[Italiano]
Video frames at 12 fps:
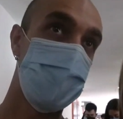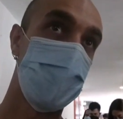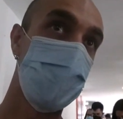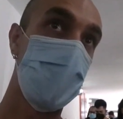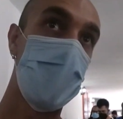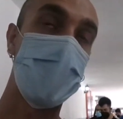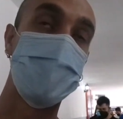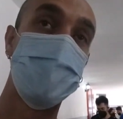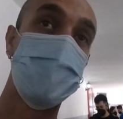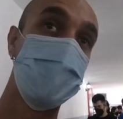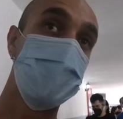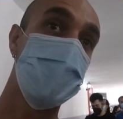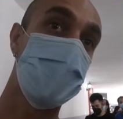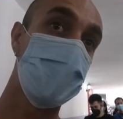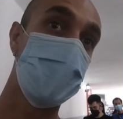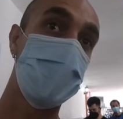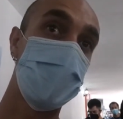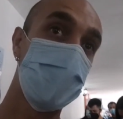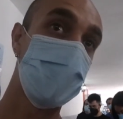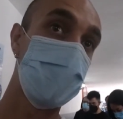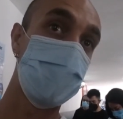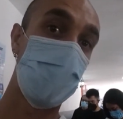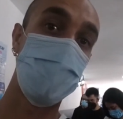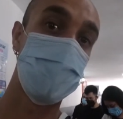5 anni
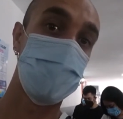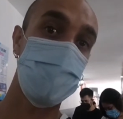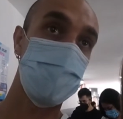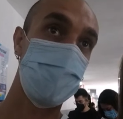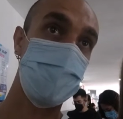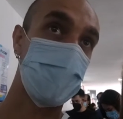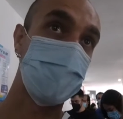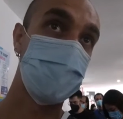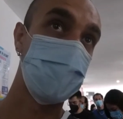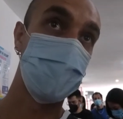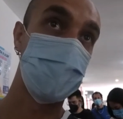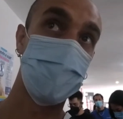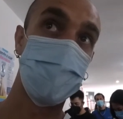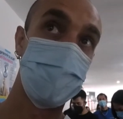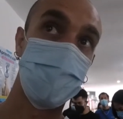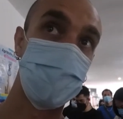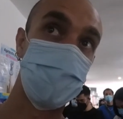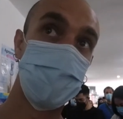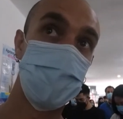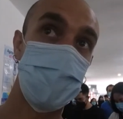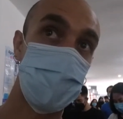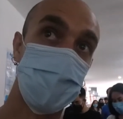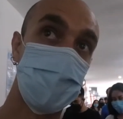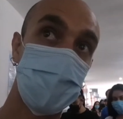eh, i bambini sono stati
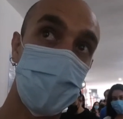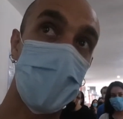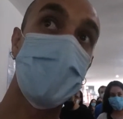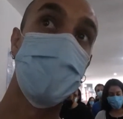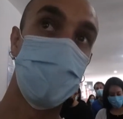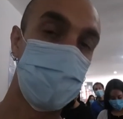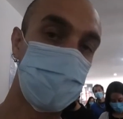dissotterrati e